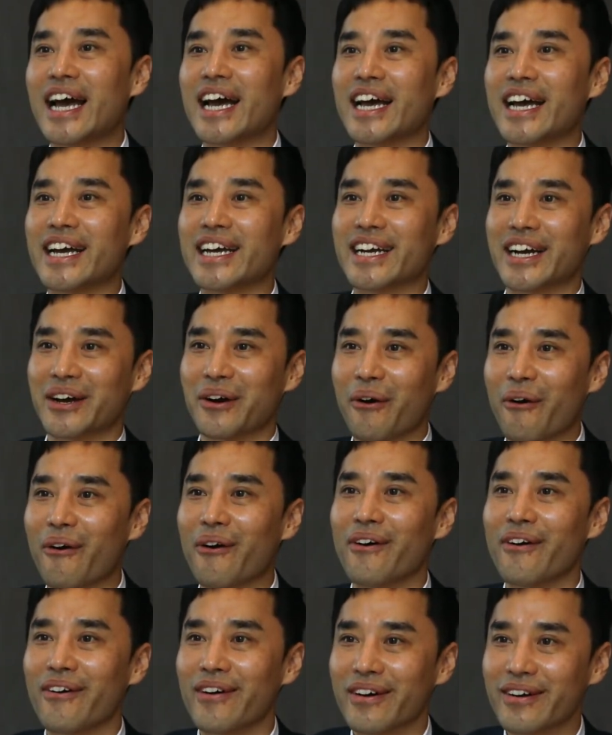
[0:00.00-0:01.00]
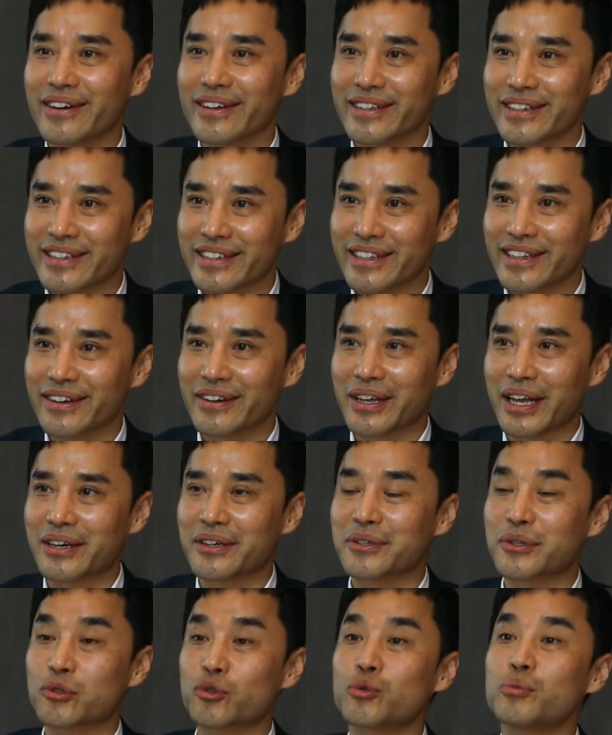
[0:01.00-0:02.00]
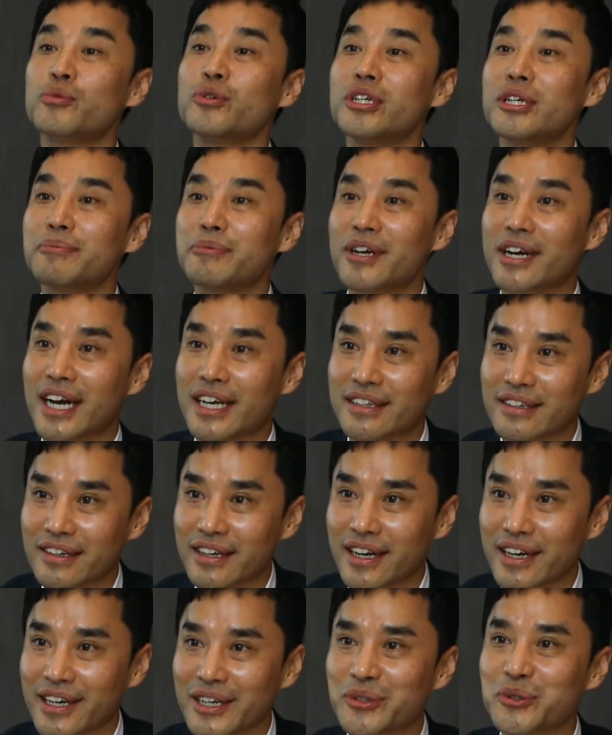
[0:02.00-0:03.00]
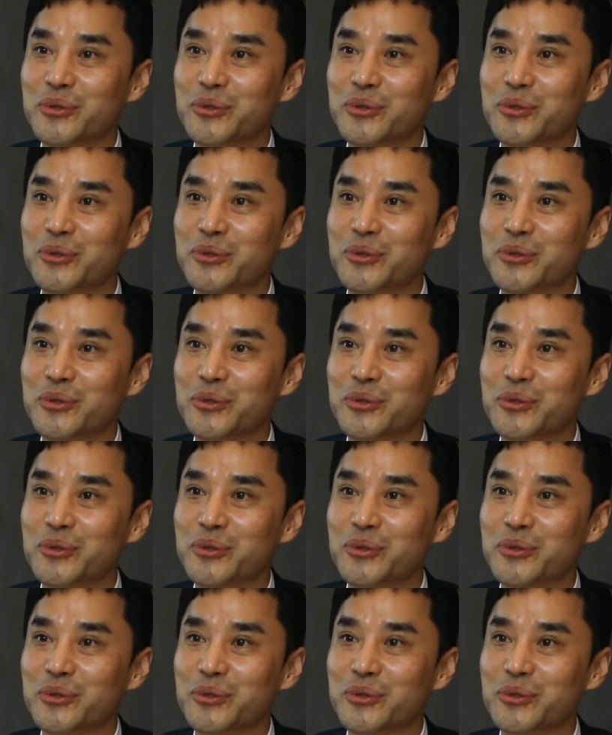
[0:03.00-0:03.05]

그러니까 예를 들어서 주문을 입력하든가,